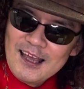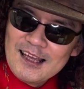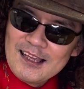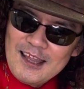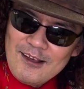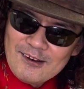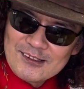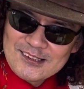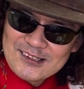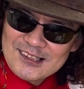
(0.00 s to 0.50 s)

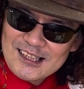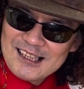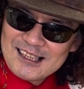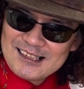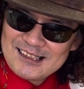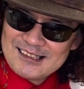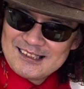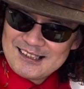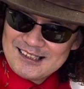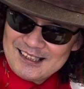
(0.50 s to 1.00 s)
では次、
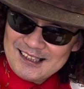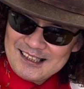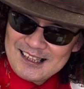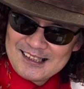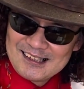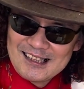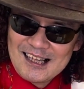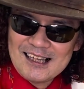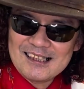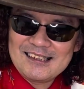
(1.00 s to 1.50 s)
C で
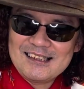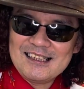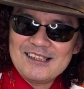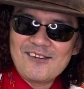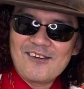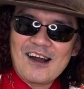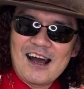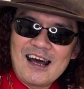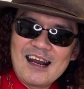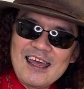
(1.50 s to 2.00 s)
すね。C
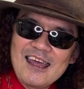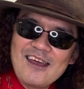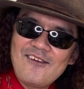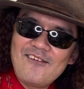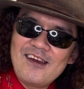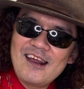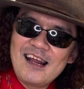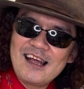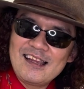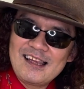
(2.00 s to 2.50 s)
のカレーを
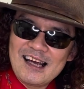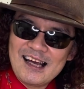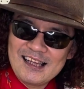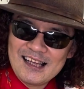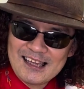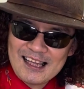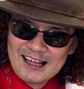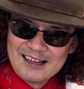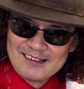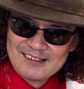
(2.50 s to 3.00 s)
選んだあな
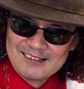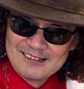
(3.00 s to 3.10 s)
た。